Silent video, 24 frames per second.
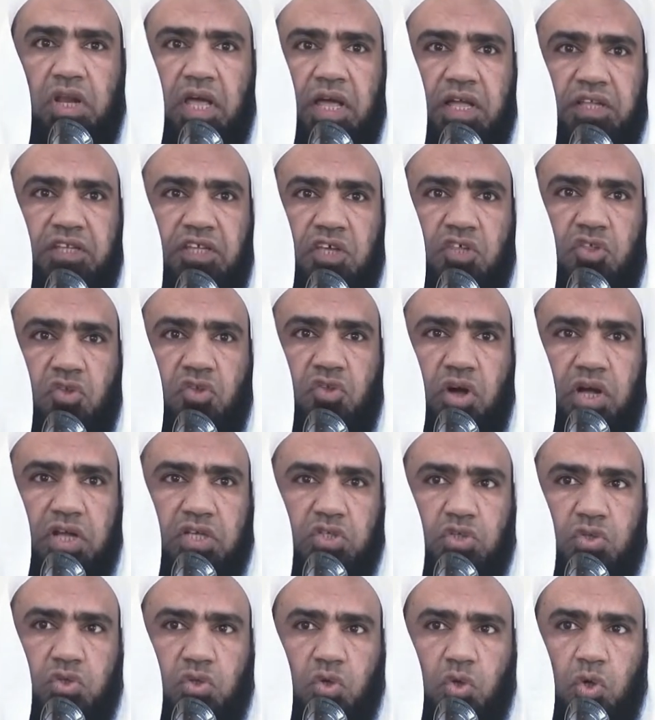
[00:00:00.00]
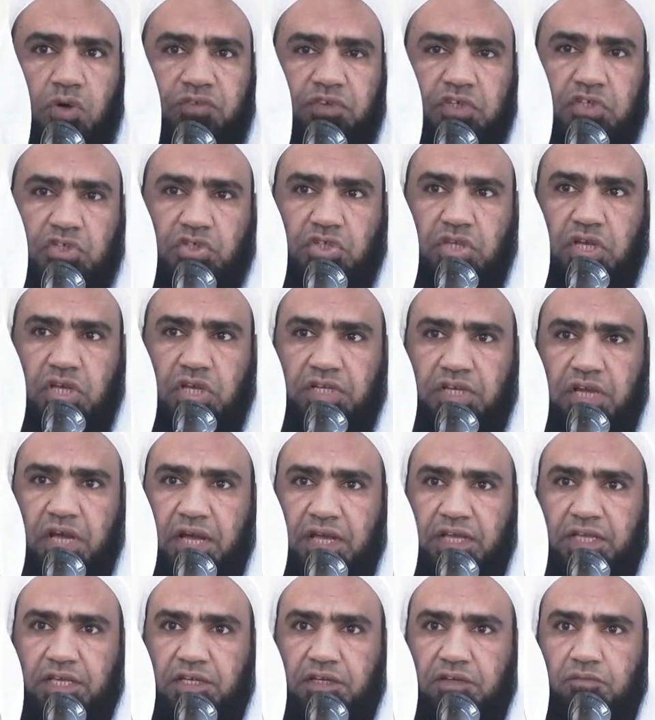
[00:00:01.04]
والحديث أصله في
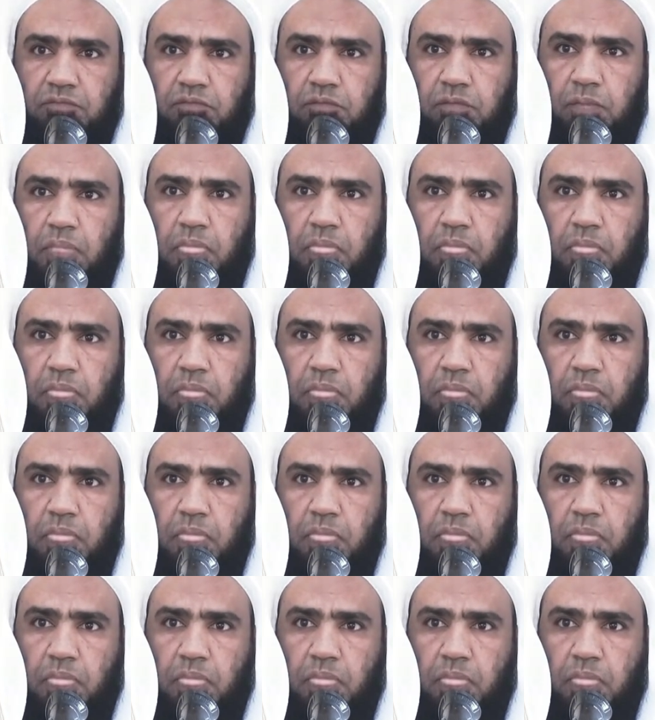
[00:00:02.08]
الصحيحين